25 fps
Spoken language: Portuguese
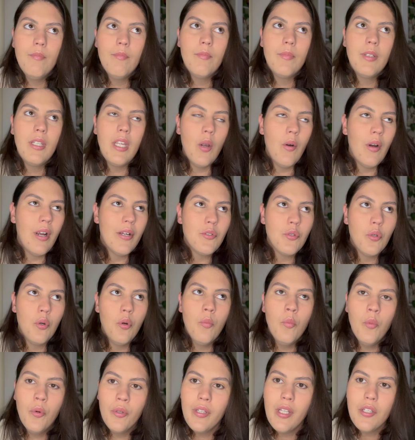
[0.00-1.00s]
que é um
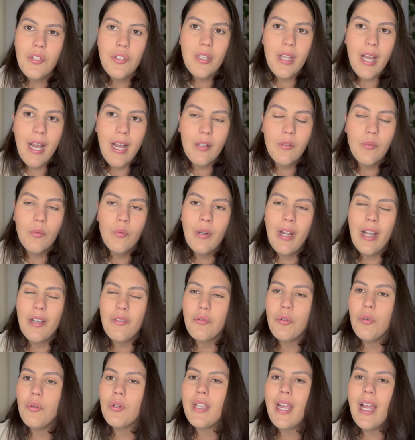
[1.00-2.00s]
cachorro muito agitado, um
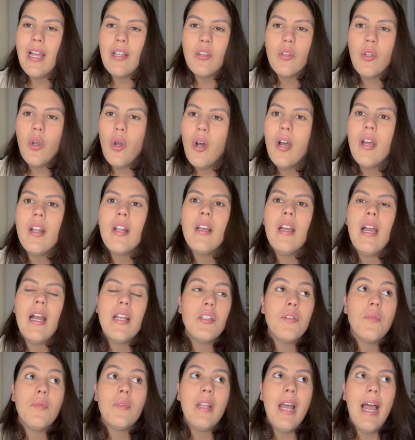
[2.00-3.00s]
cachorro que adora
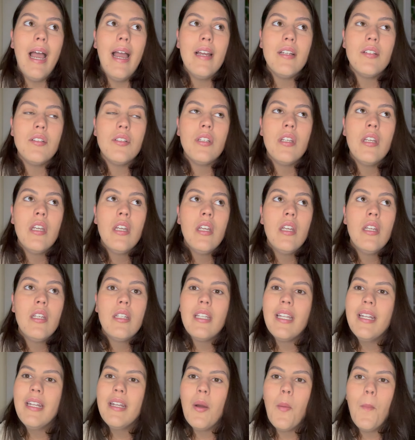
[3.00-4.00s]
atividade,
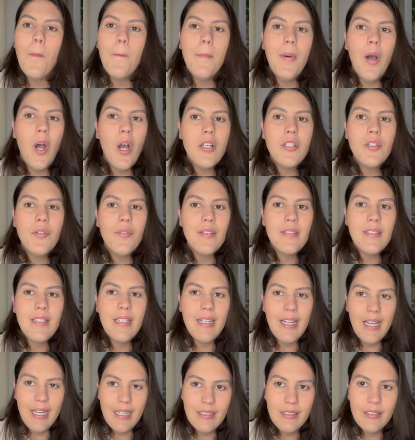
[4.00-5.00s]
que não pode fazer
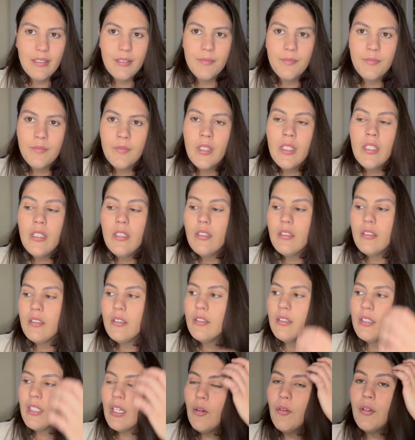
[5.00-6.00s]
nada.
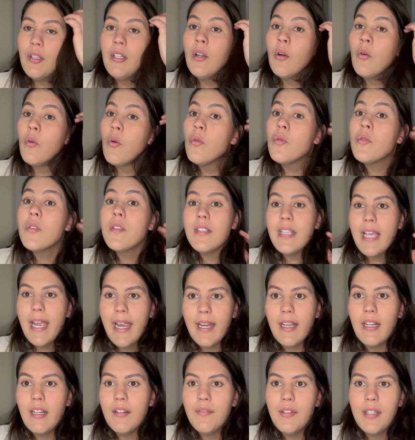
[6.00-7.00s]
Então, e não
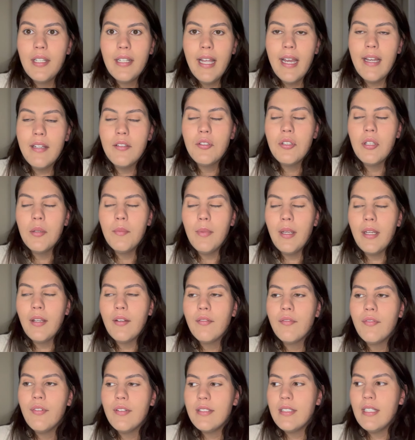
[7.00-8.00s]
consegue, na verdade, também
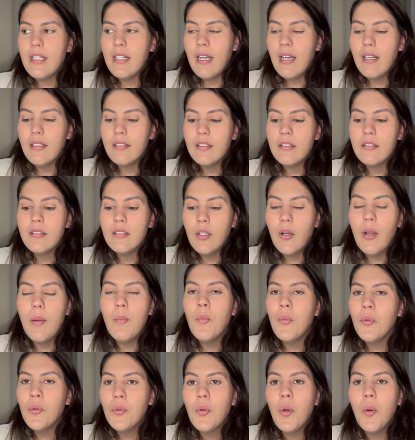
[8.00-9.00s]
fazer nada. Então é
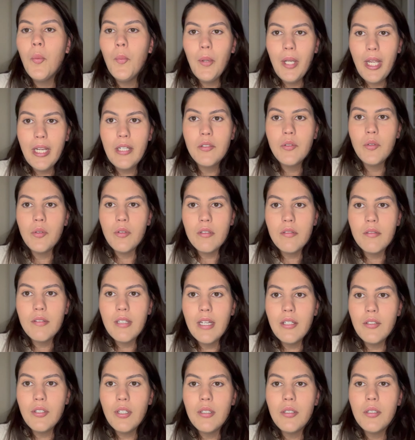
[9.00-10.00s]
muito complexo isso,
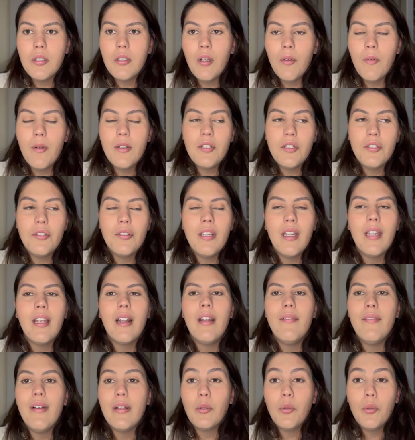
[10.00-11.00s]
tá, gente? Então a gente tem que
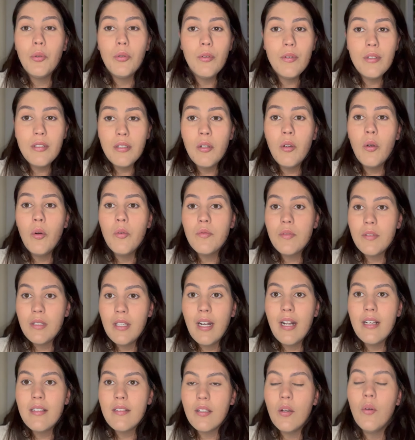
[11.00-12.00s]
levar tudo isso em
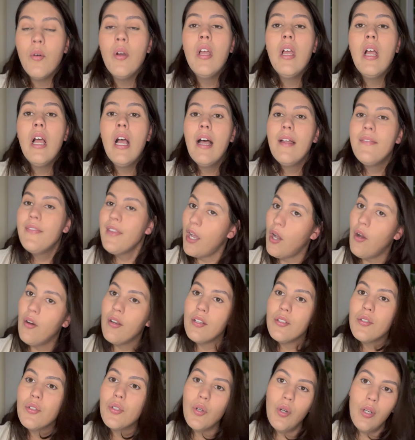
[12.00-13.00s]
consideração na
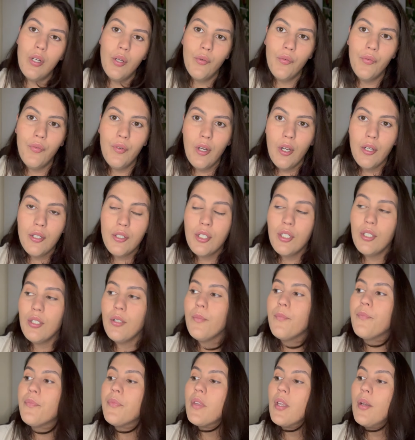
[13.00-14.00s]
hora de escolher um
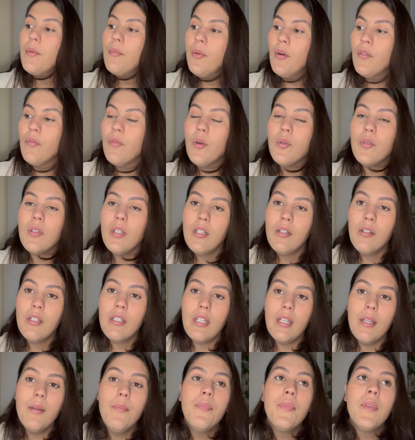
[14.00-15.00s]
filhotinho. Bom, voltando
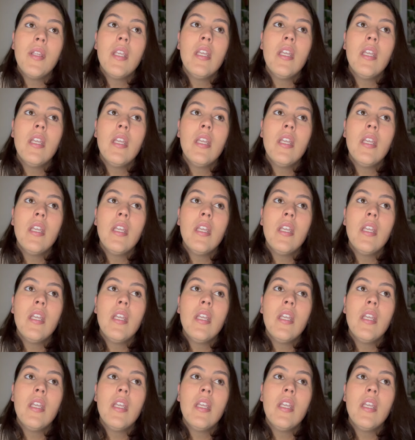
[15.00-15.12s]
aqui.